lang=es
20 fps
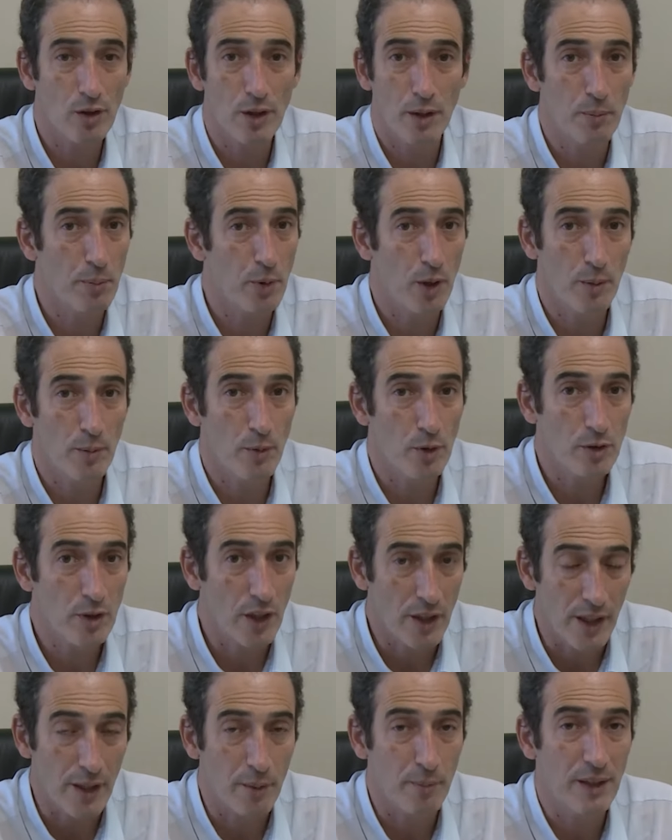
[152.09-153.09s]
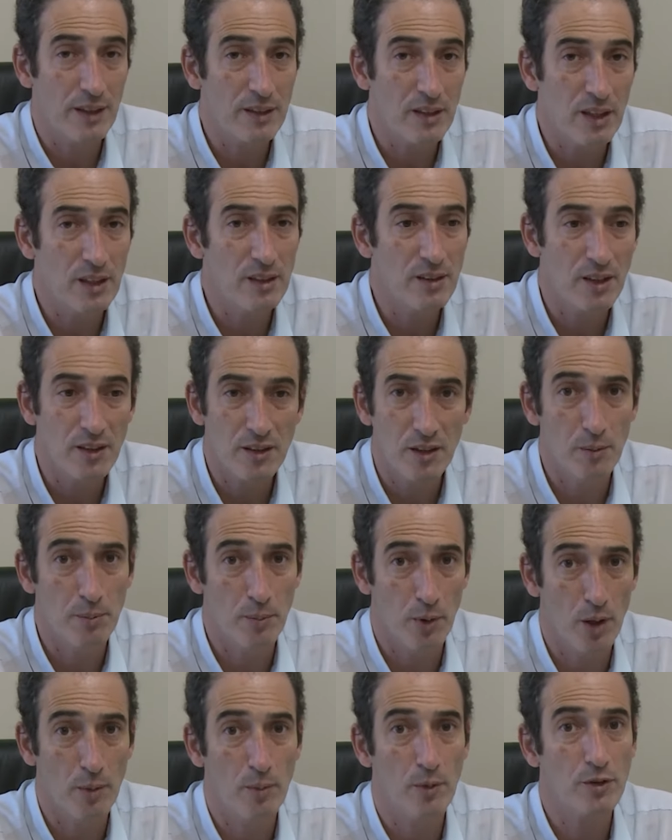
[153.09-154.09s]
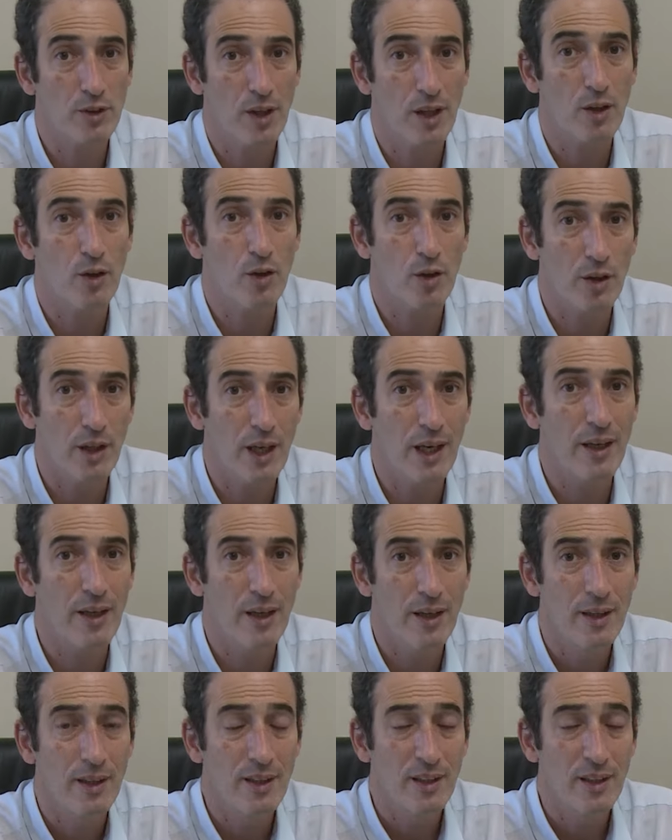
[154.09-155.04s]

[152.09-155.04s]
que podemos tener matices y podemos acordar,